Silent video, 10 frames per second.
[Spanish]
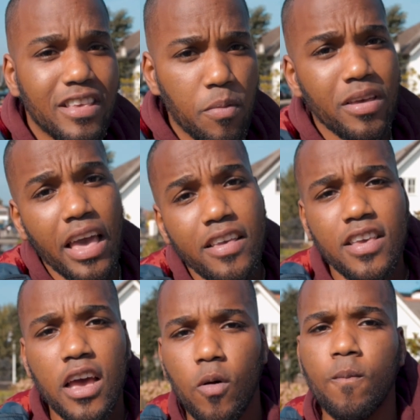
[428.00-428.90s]
¿Sabes qué
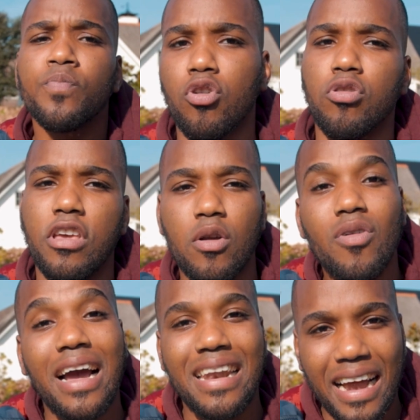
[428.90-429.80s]
hicieron?
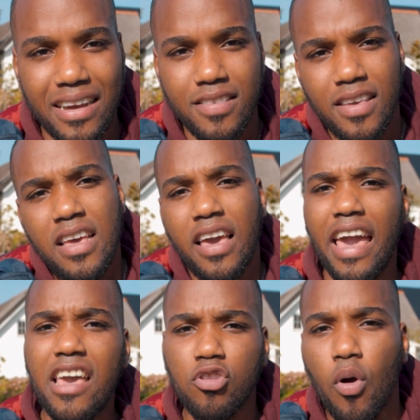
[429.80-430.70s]
Construyeron canales.
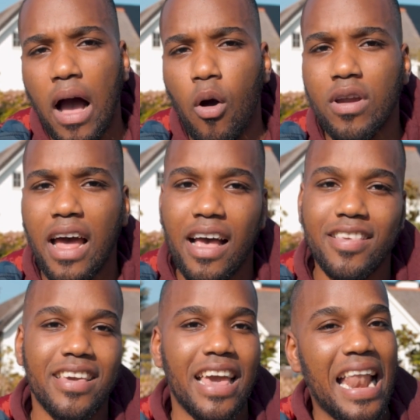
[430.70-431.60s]
Esto ahora
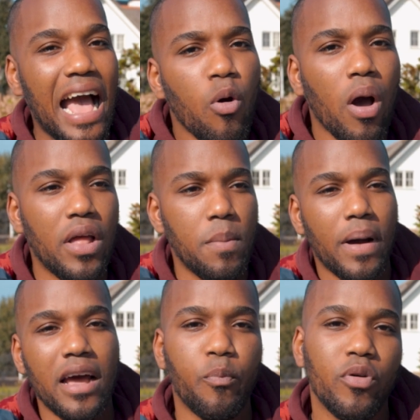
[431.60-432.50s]
hace que el agua del
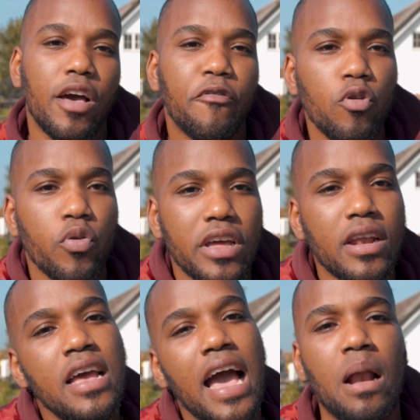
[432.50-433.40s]
mar pueda
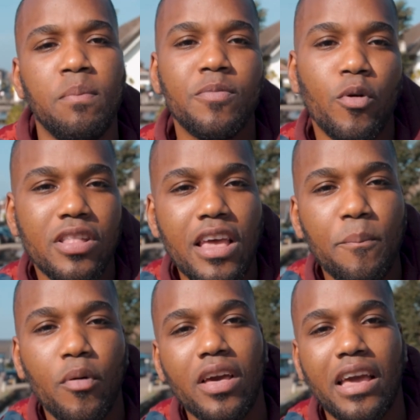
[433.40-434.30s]
fluir al mismo
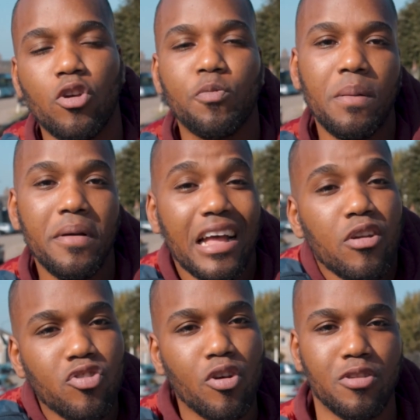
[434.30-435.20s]
tiempo de que nos permita a
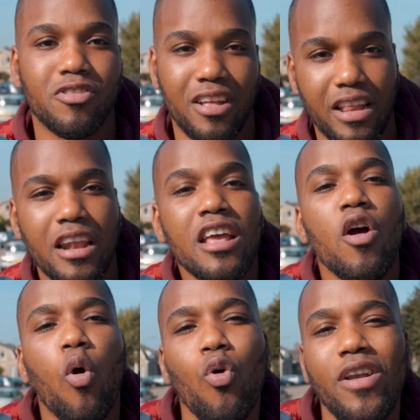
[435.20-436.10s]
nosotros tener
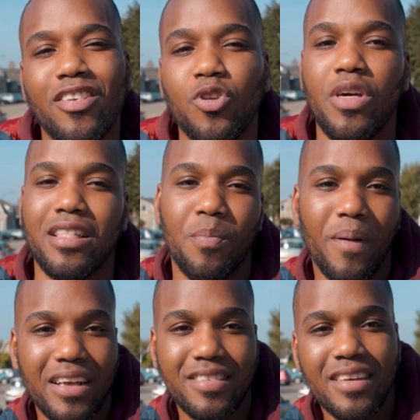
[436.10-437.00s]
una ciudad
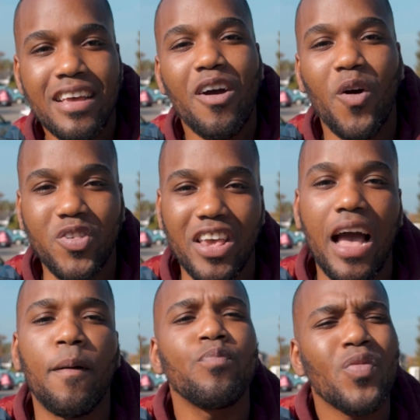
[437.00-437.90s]
más. O
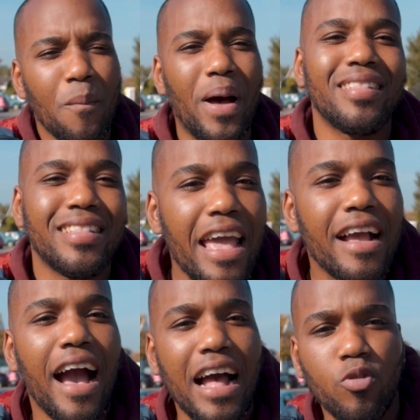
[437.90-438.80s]
sea,
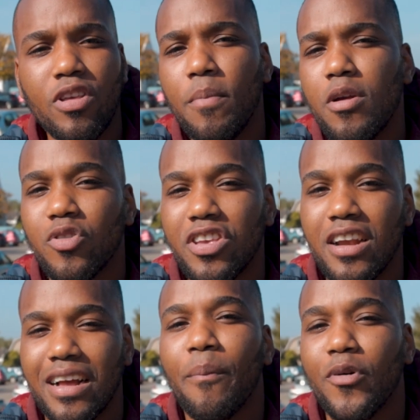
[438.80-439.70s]
mantén a tus amigos
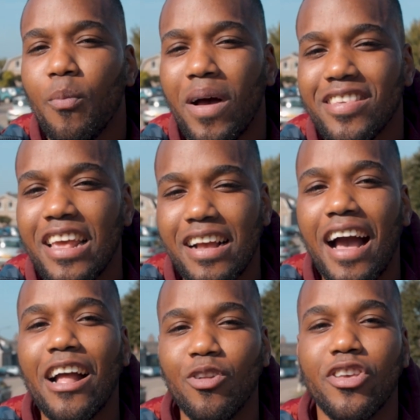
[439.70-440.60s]
cerca, pero más
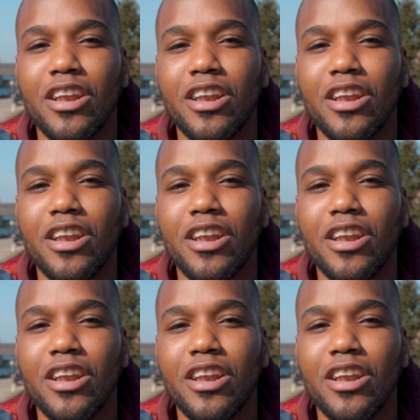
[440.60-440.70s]
cerca a tus